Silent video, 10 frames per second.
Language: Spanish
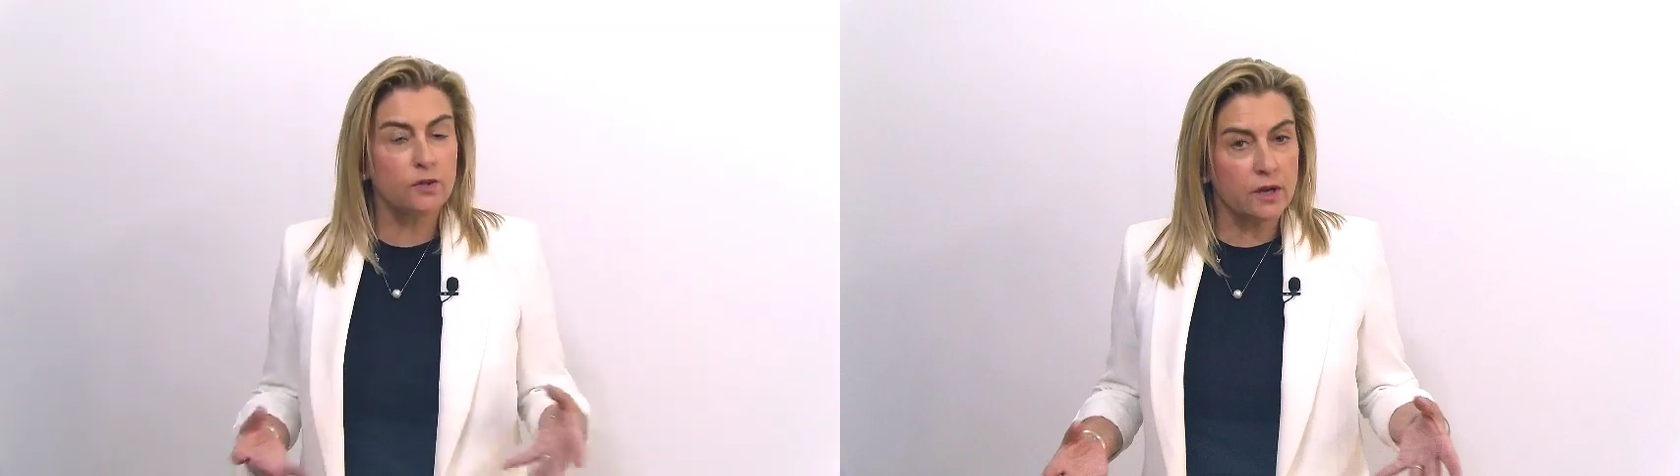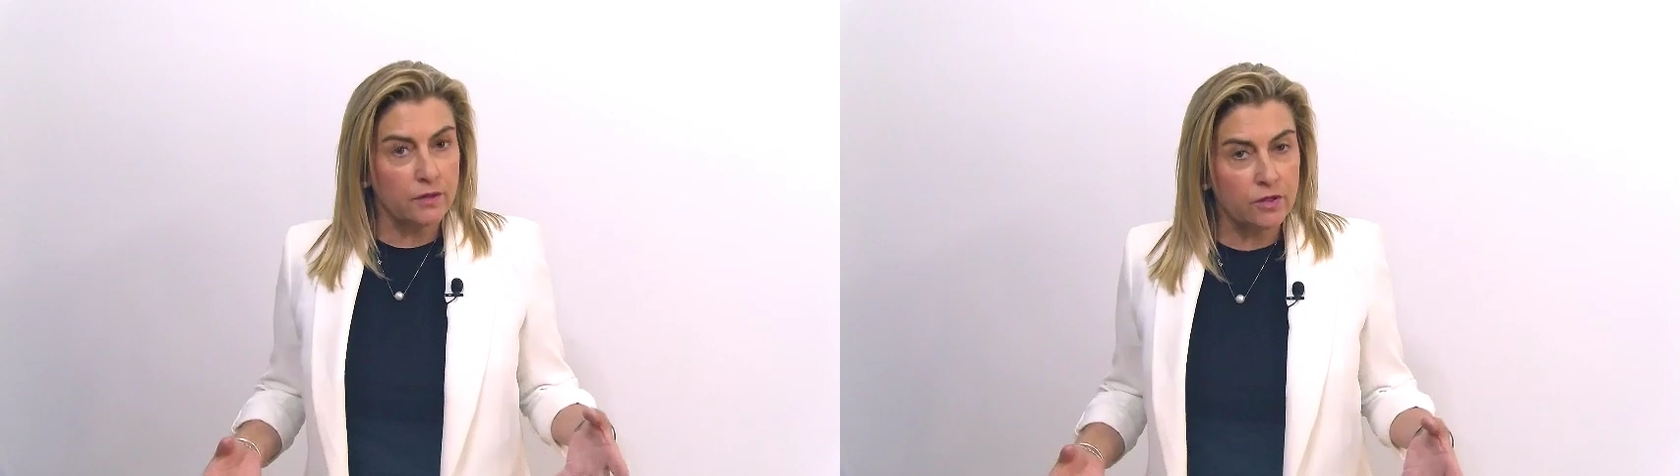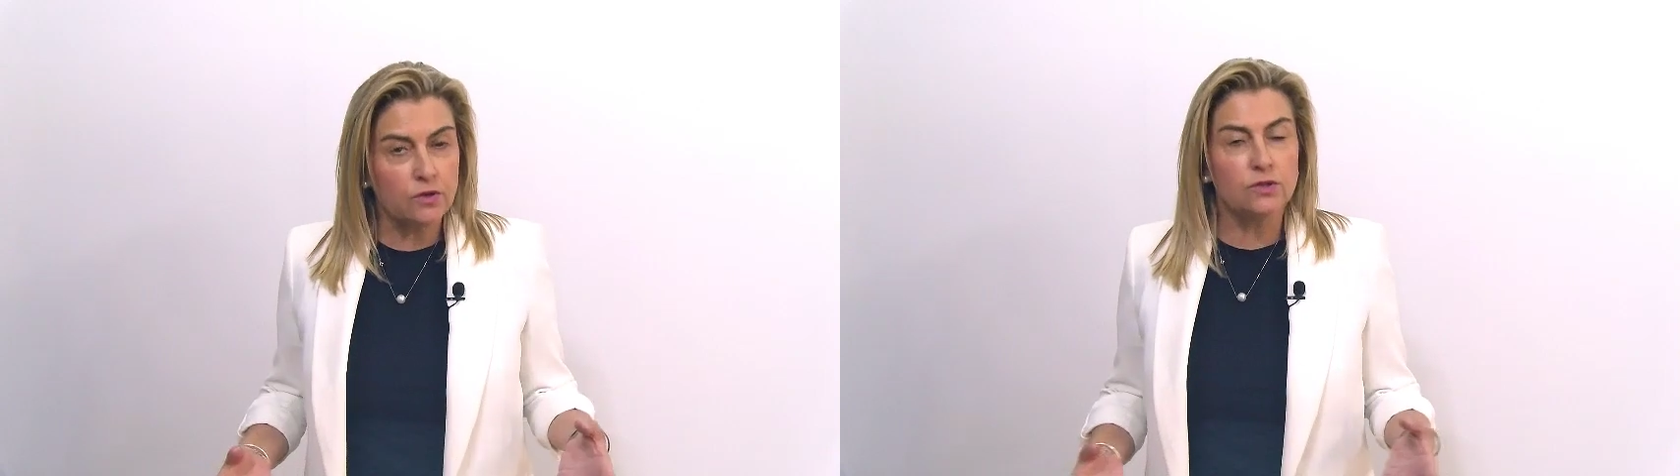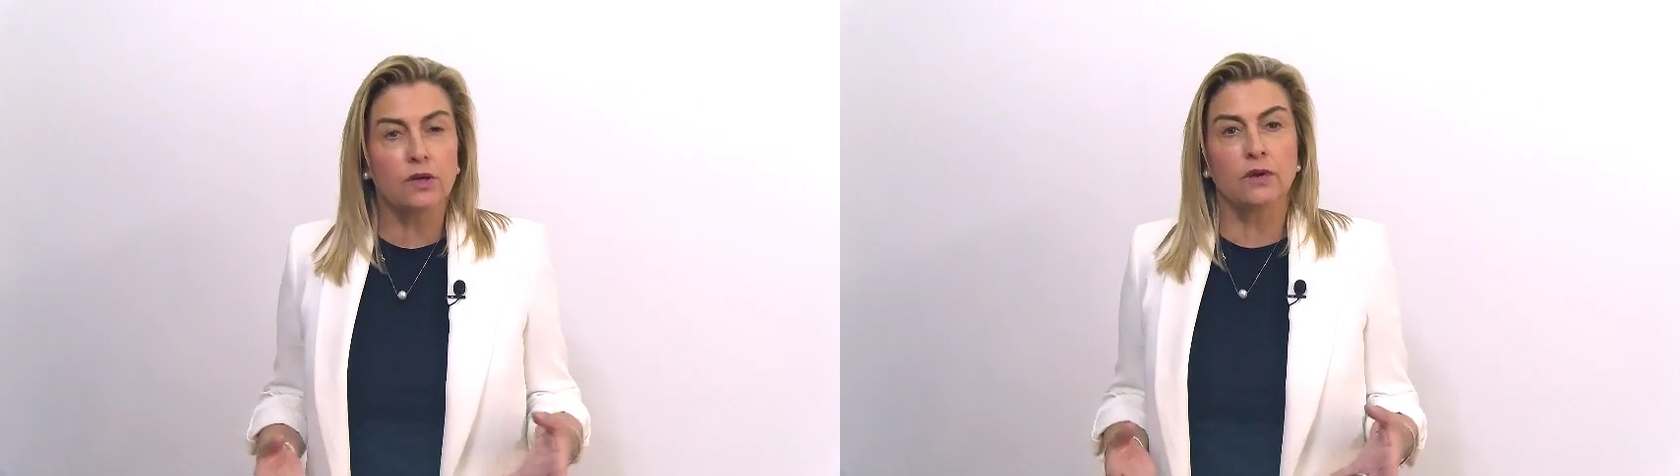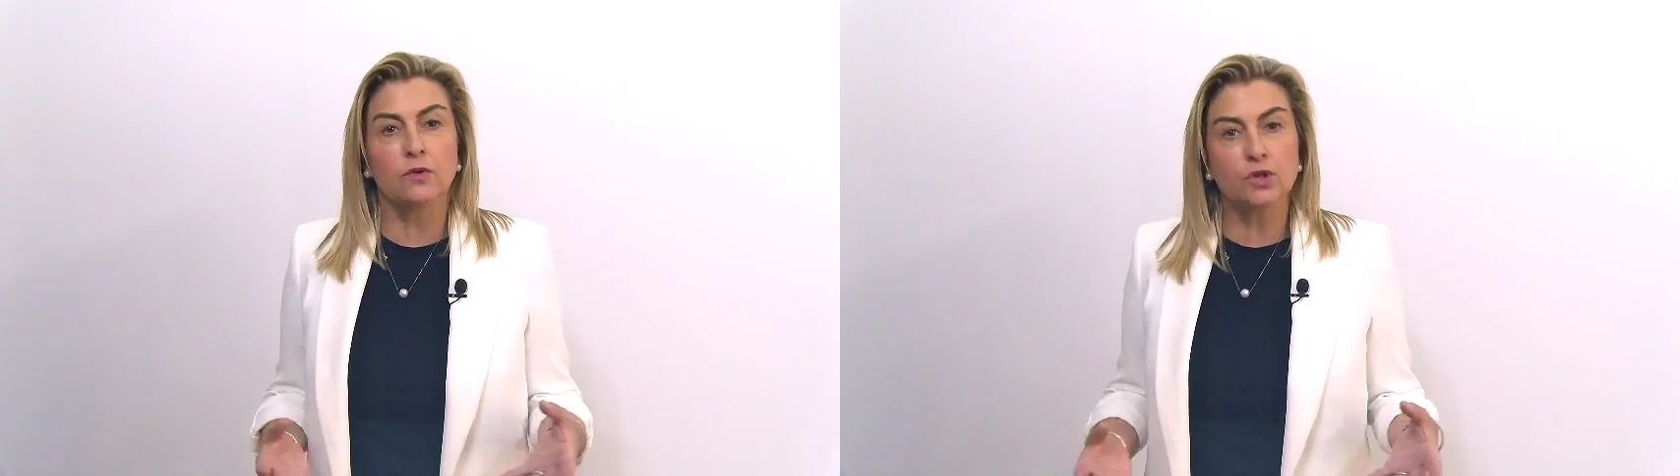Ordenación
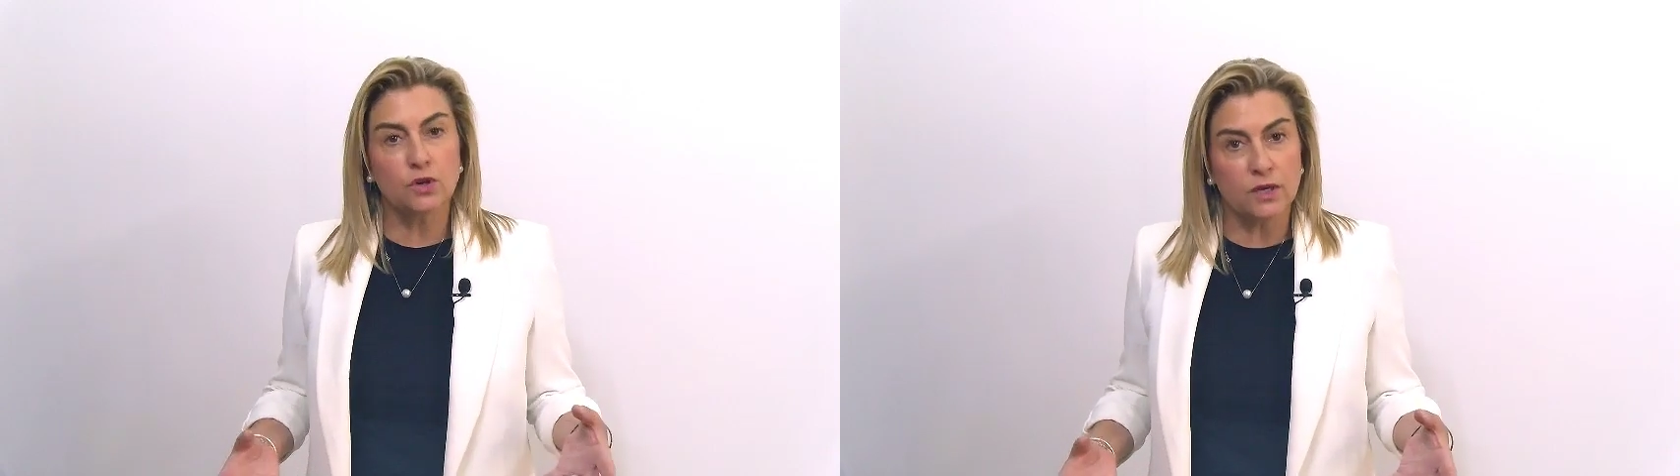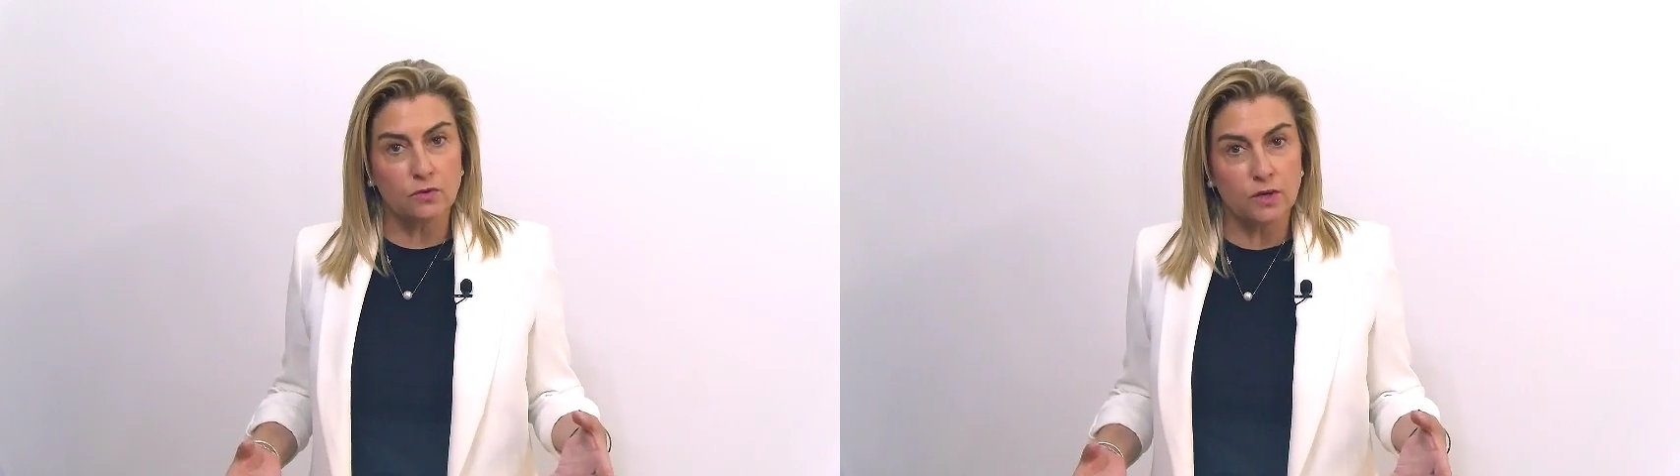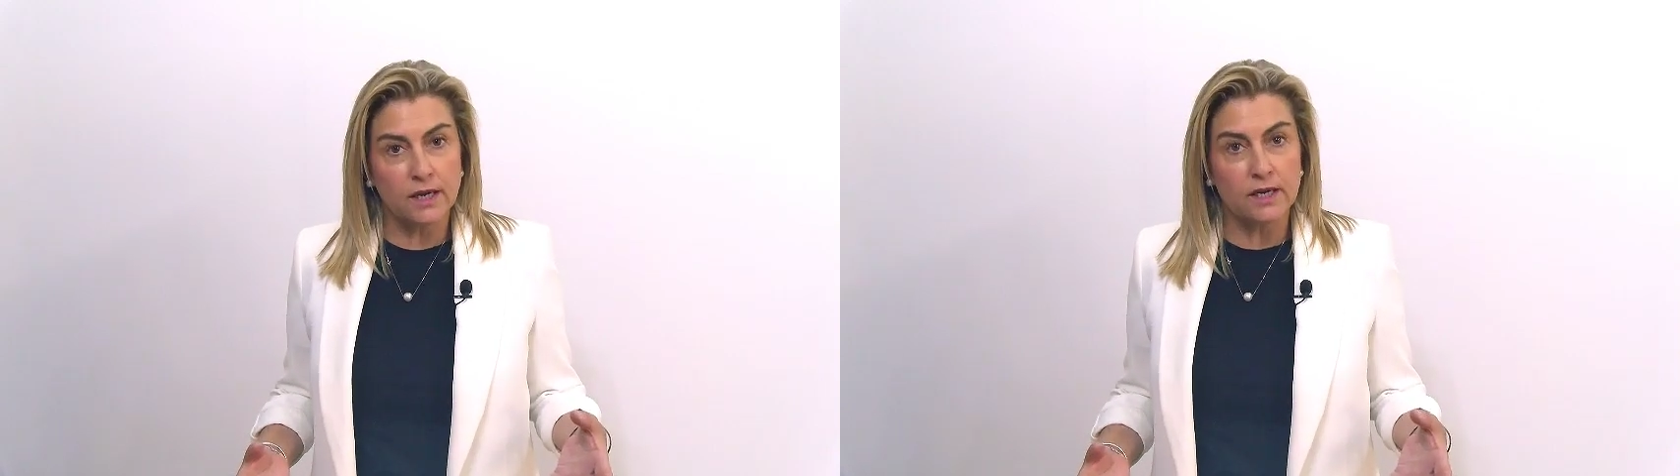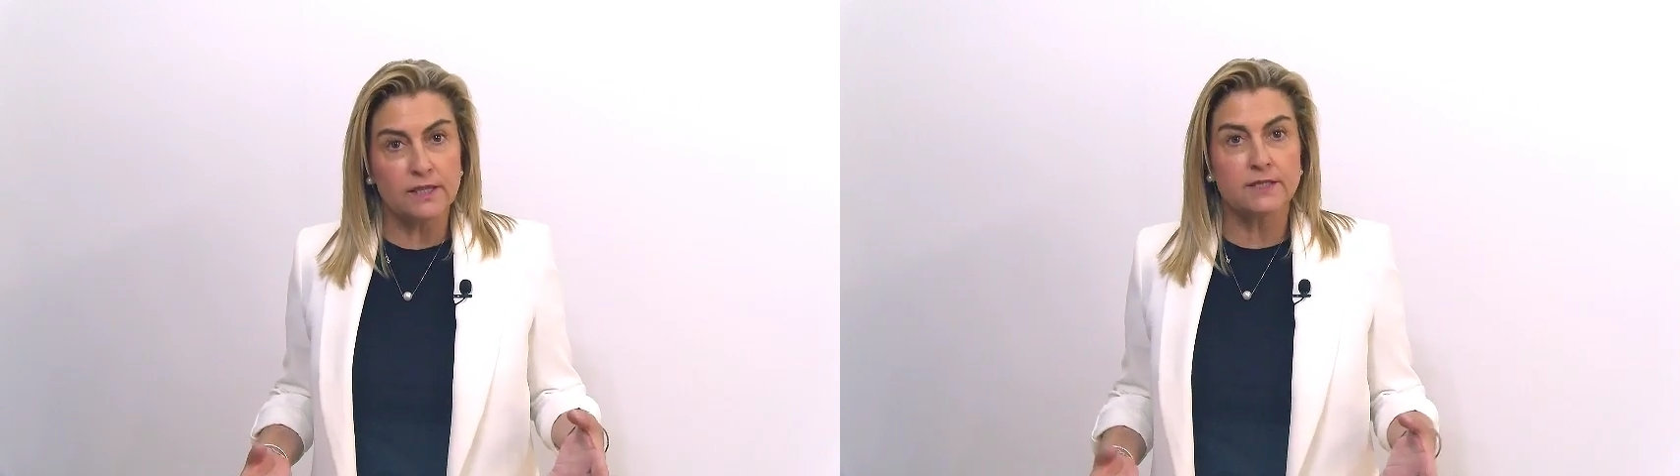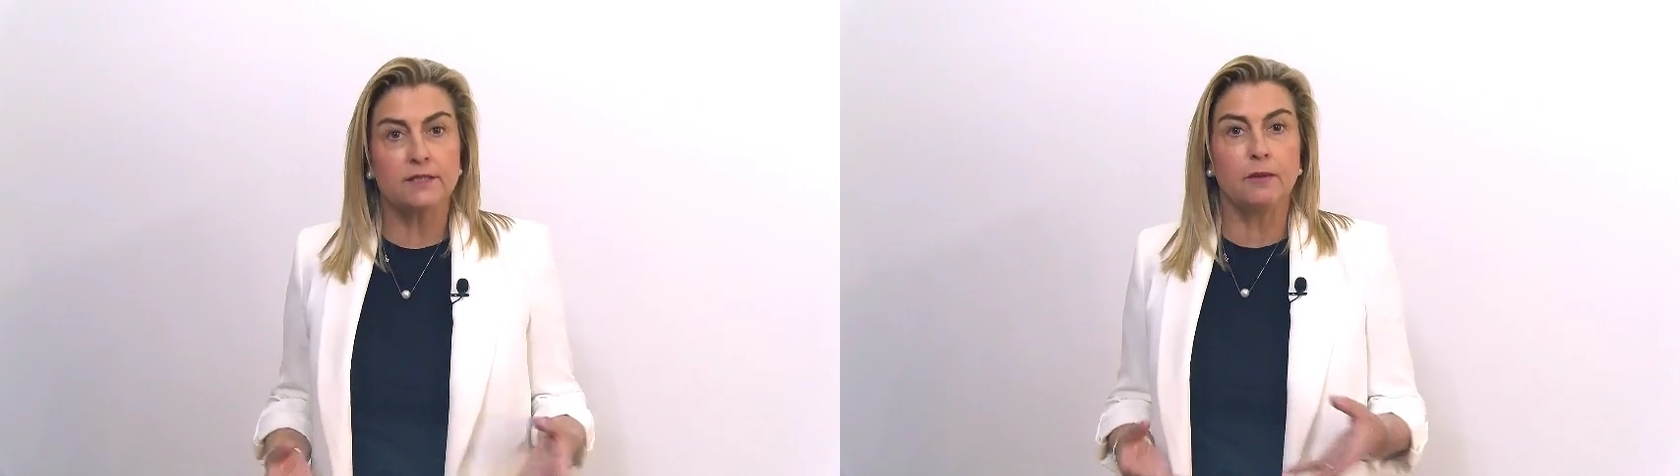de Recursos Naturales